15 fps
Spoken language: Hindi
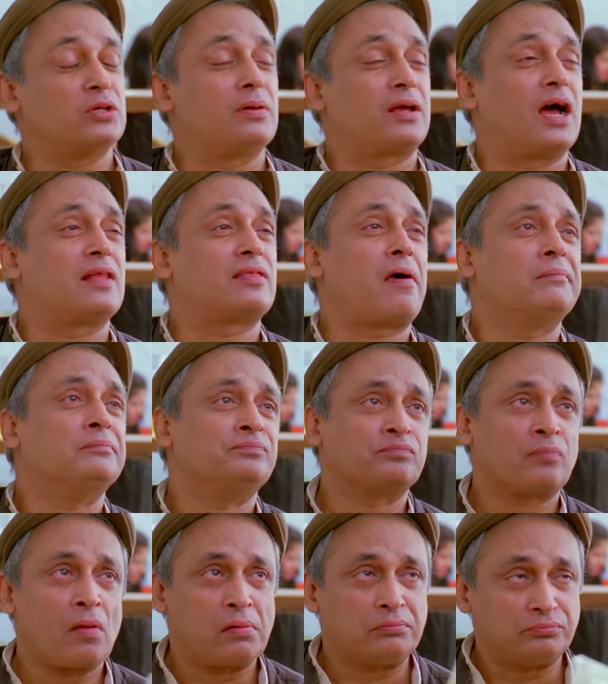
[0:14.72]
पिछली बार आया था
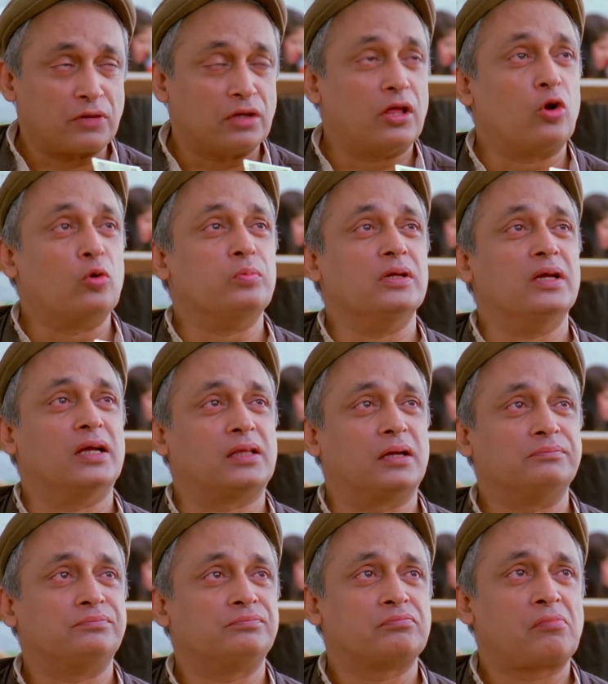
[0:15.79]
तो दारू पी गया था